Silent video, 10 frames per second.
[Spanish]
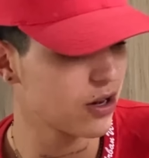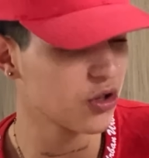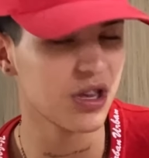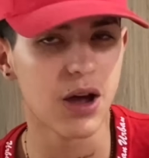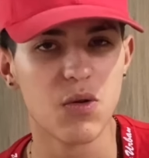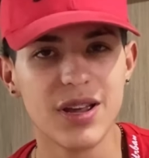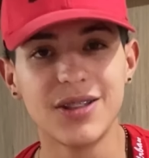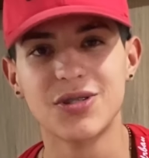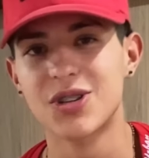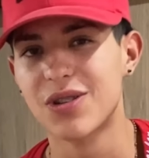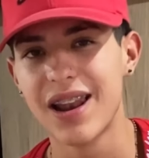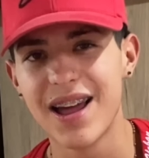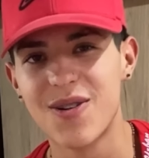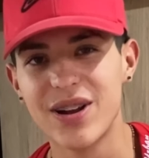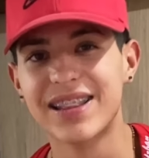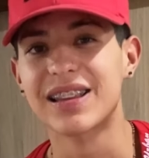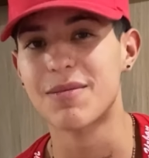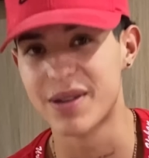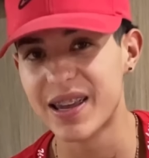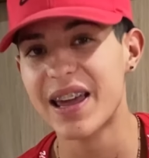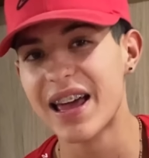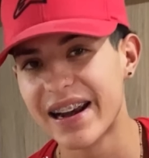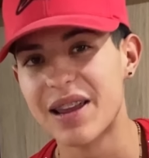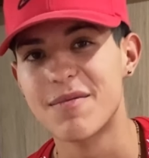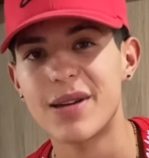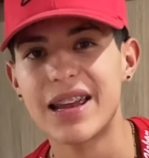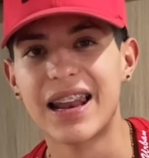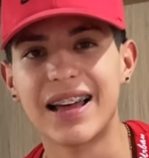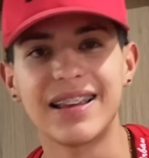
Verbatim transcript: los diablitos y toda la vuelta. También queda remela.